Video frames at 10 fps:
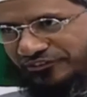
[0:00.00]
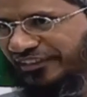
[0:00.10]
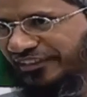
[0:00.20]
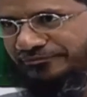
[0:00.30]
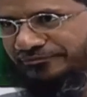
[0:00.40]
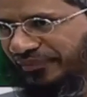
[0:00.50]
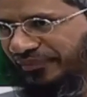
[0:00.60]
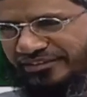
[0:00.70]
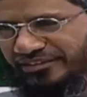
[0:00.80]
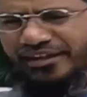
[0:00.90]
চোদ্দ
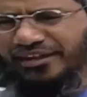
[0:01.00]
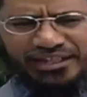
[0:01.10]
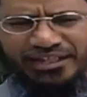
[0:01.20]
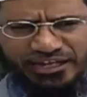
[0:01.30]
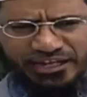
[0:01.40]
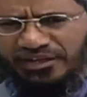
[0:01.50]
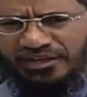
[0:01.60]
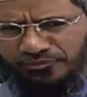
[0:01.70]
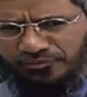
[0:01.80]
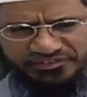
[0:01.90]
আয়াত এক
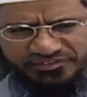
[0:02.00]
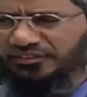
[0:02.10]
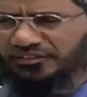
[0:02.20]
থেকে ছয়